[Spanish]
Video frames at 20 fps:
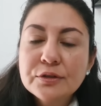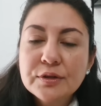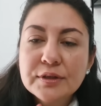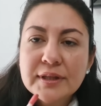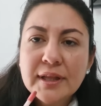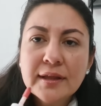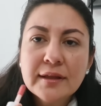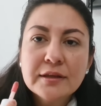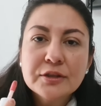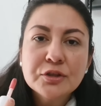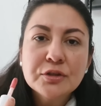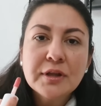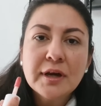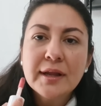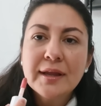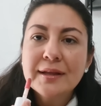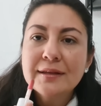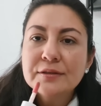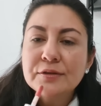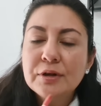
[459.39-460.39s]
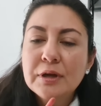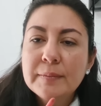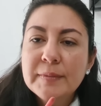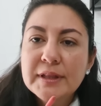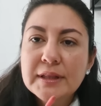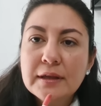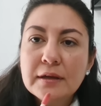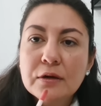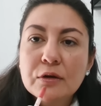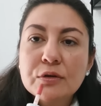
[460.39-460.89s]
Ahorita de hecho traía
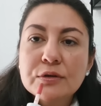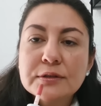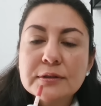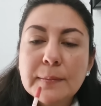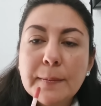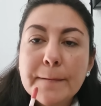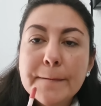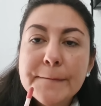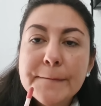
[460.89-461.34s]
solamente gloss.